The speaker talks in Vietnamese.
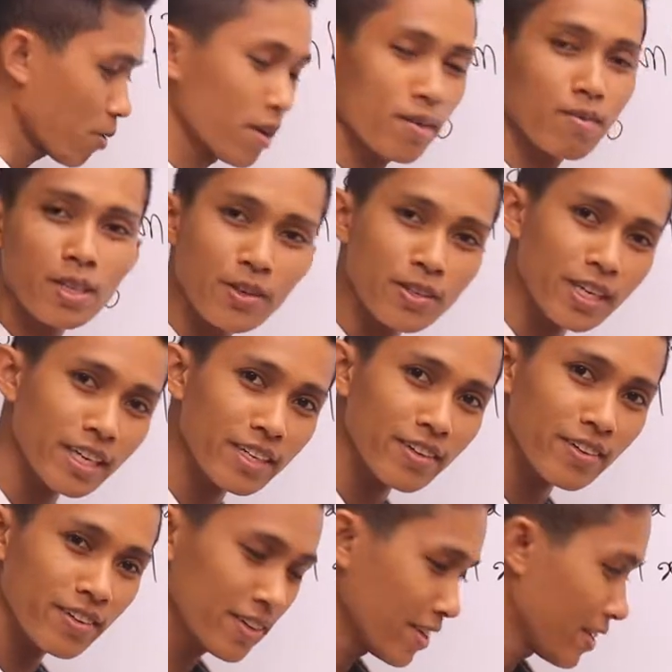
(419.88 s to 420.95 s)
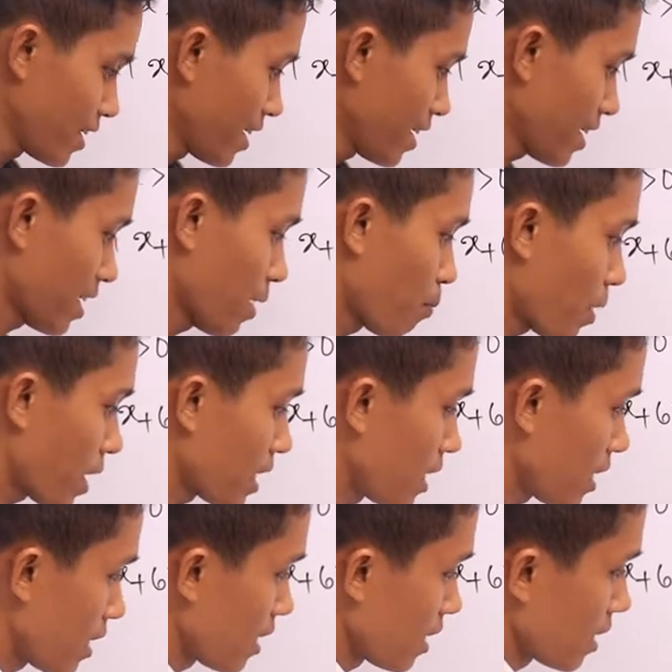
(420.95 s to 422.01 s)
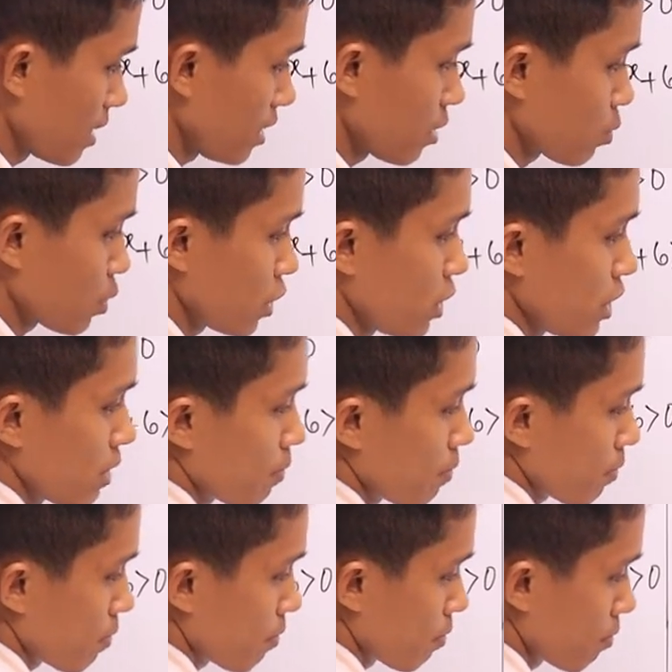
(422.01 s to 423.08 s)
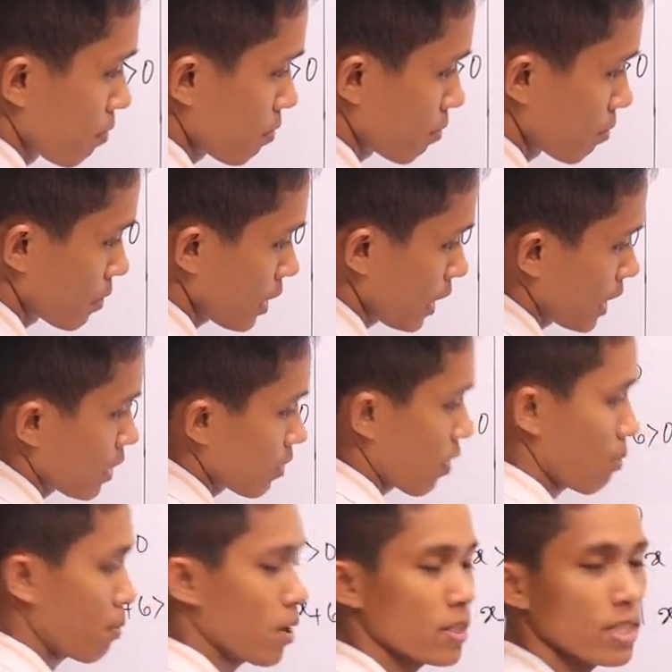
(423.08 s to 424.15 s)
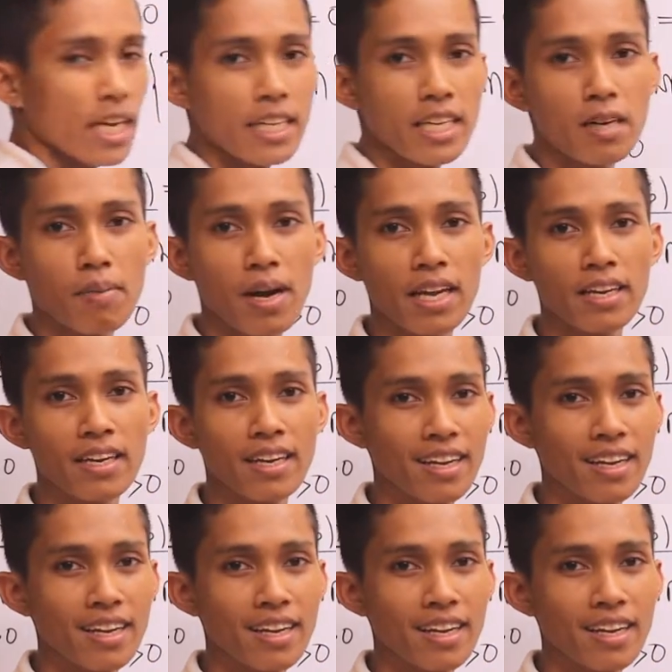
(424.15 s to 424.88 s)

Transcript: về từ chẳng đất đầm bay dương phi diêm ti nhỏ pha chai nè bàn